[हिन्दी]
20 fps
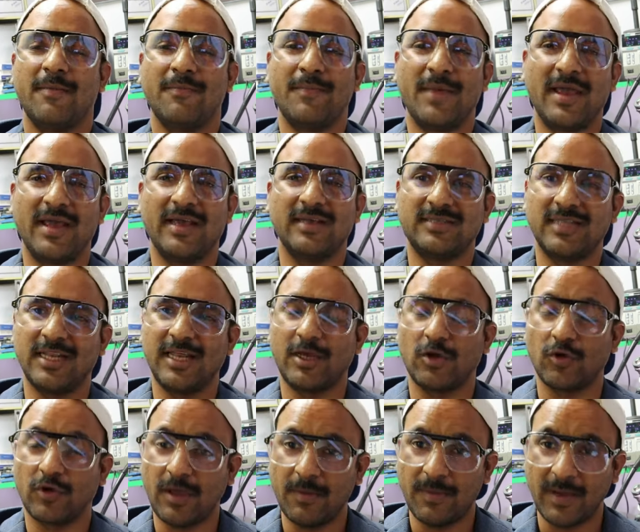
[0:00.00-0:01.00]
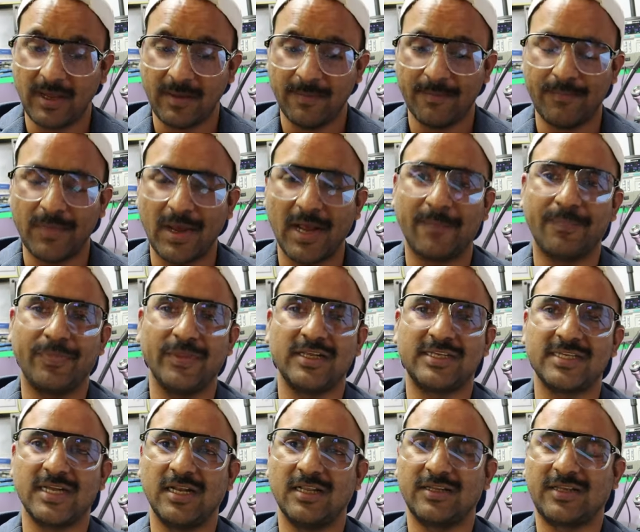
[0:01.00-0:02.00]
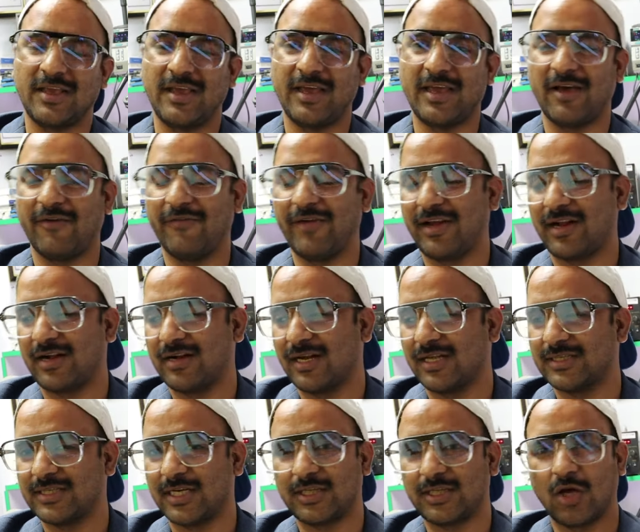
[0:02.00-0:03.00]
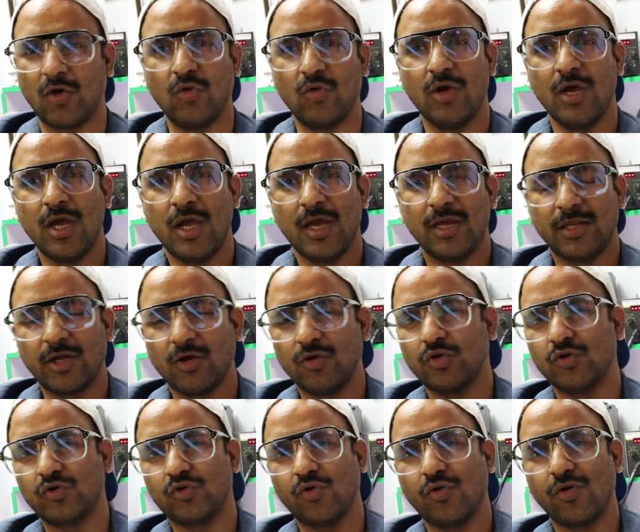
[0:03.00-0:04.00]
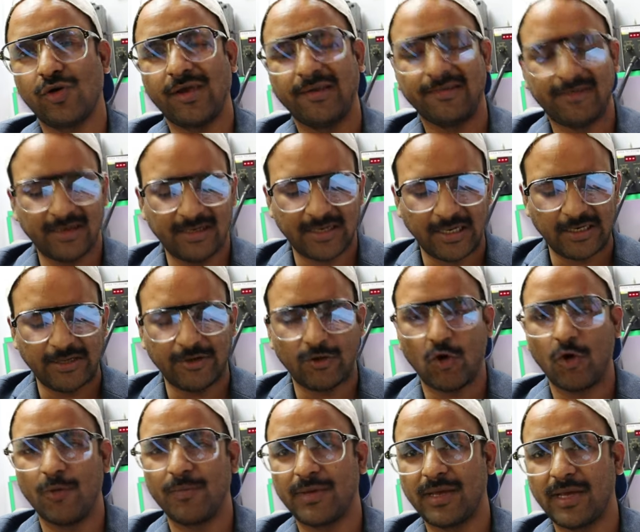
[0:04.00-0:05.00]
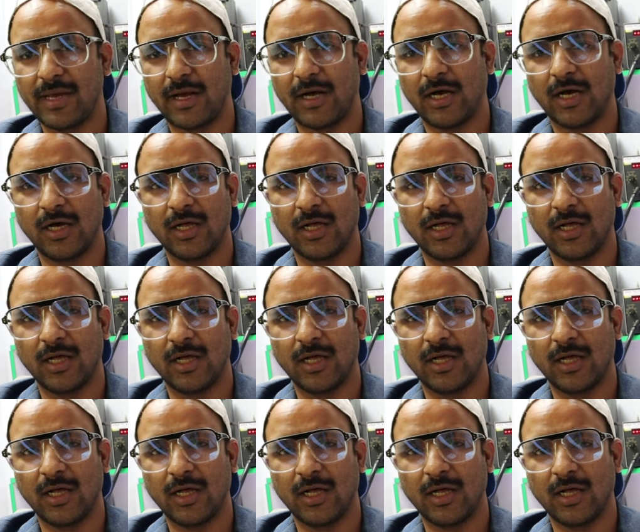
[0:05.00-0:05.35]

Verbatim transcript: मैं इसलिए क्योंकि भाई मैं अपने चैनल से अवेयर करना चाहता हूँ देखो दोस्तों एसर टेलीकॉम ये